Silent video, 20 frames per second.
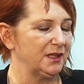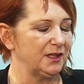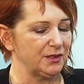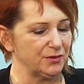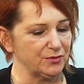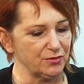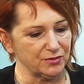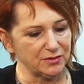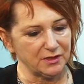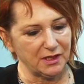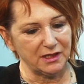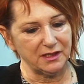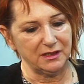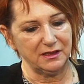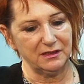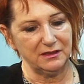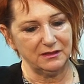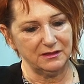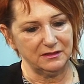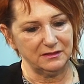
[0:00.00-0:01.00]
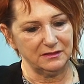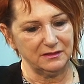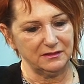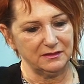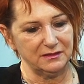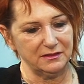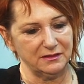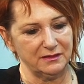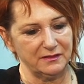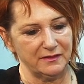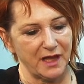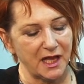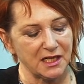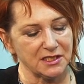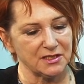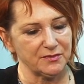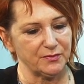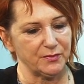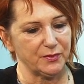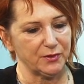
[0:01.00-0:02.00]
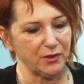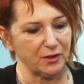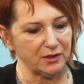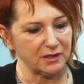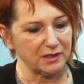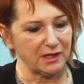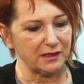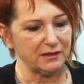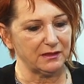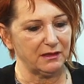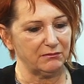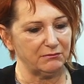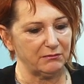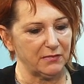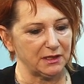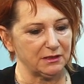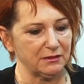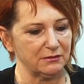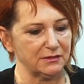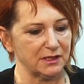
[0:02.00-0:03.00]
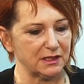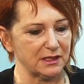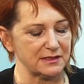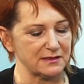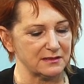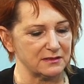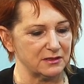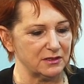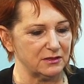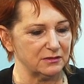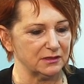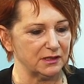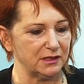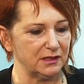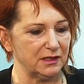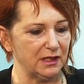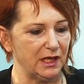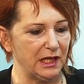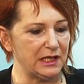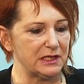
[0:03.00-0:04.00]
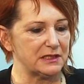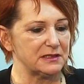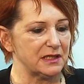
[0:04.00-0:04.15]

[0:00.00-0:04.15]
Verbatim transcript: I tutaj y, naszym priorytetem będą teraz drogi.